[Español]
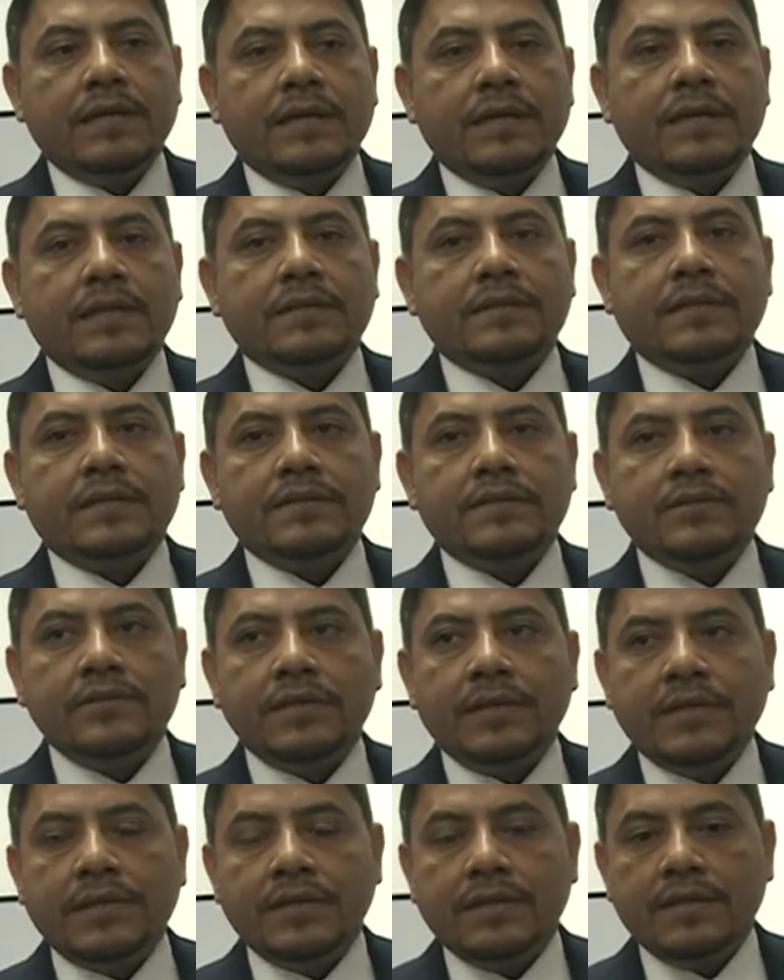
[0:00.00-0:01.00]
esta
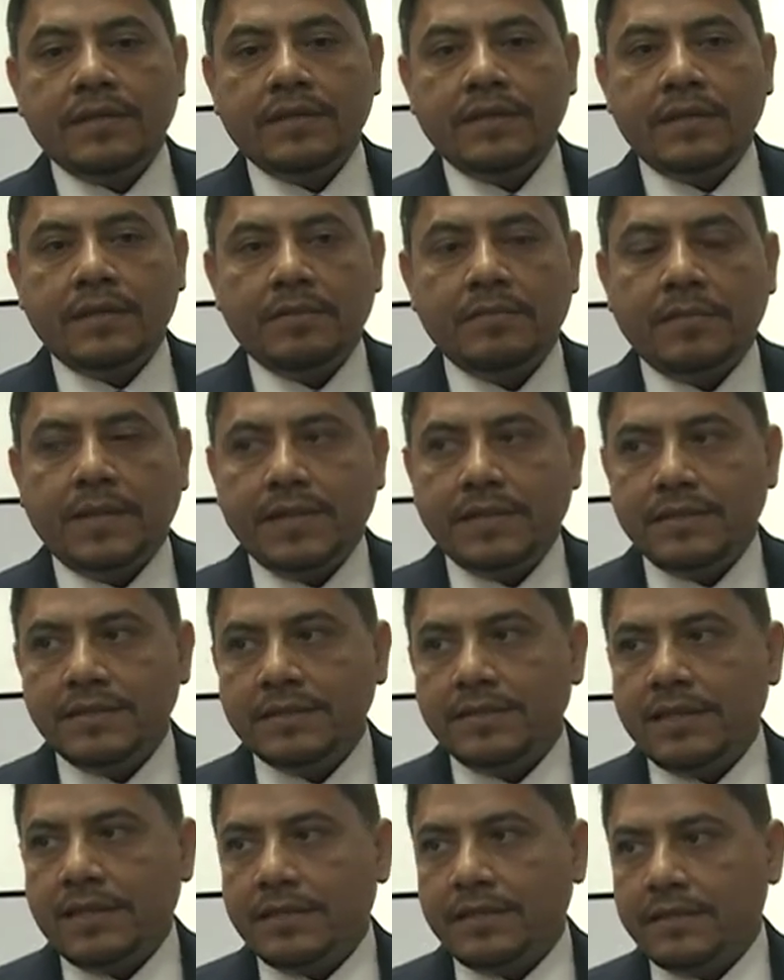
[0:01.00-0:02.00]
zona del
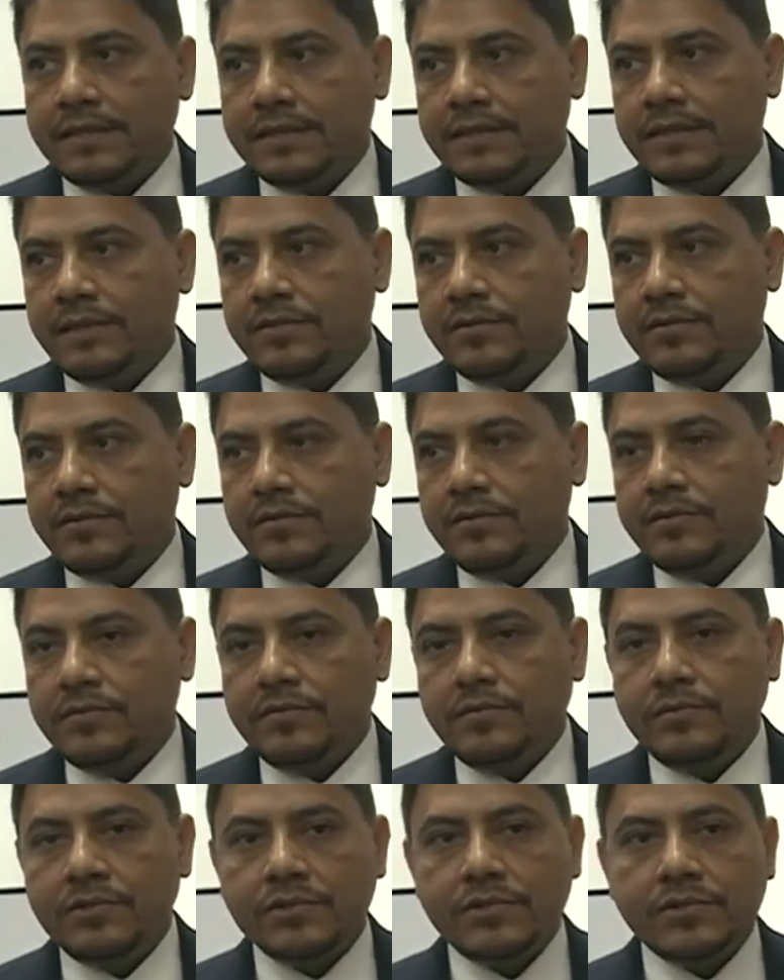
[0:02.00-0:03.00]
país que ha crecido
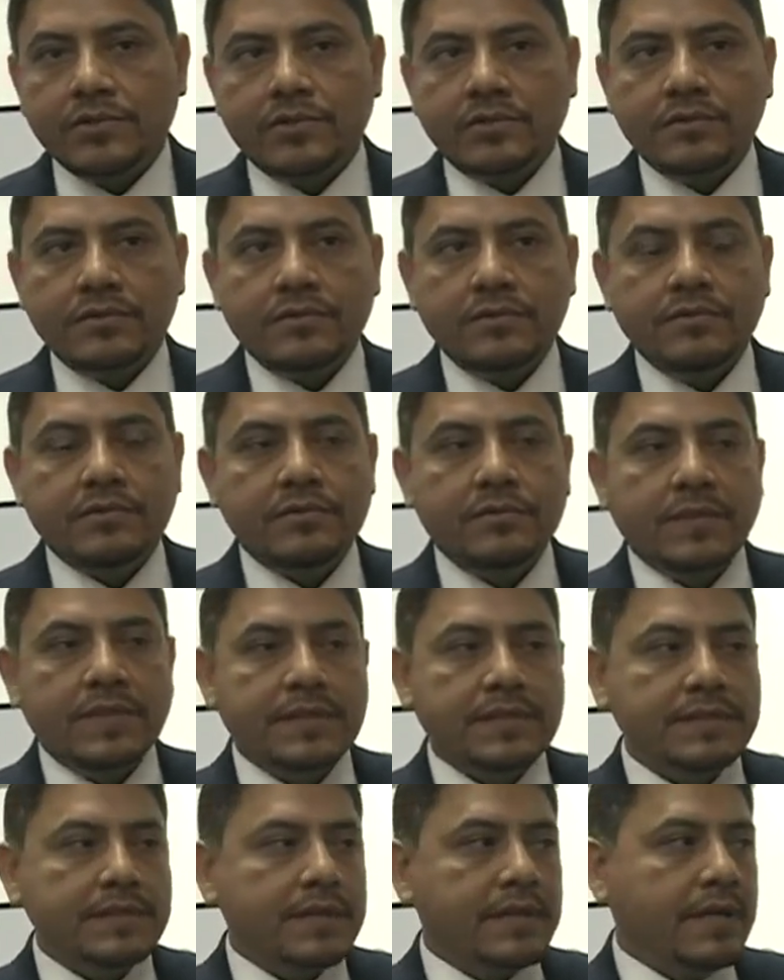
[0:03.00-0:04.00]
mucho
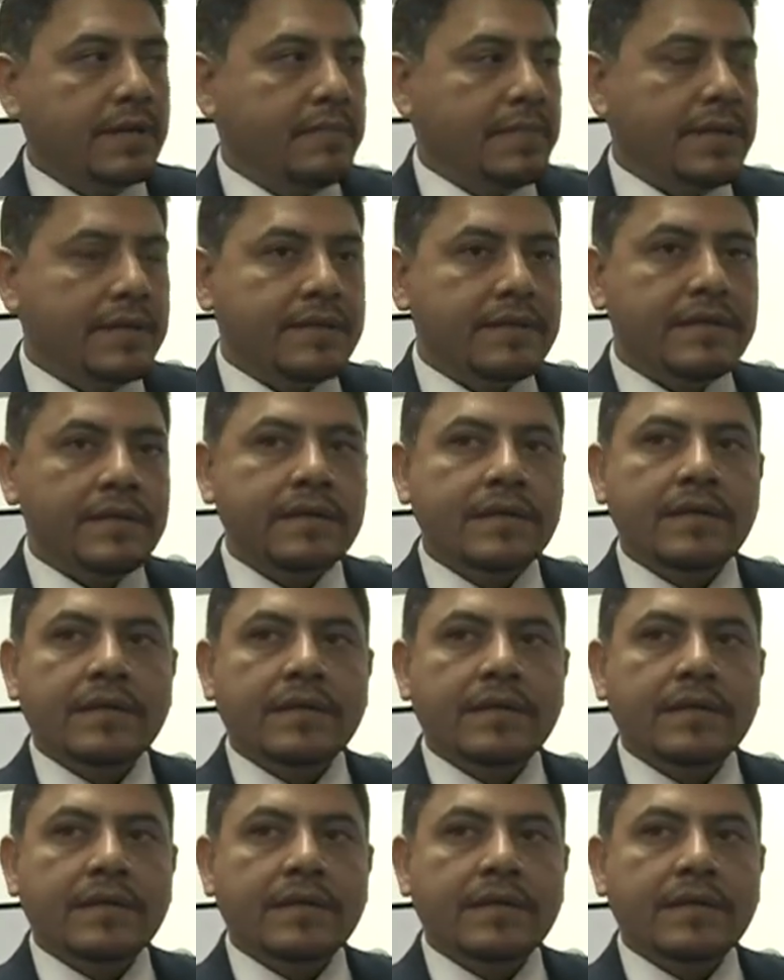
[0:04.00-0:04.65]
urbanísticamente.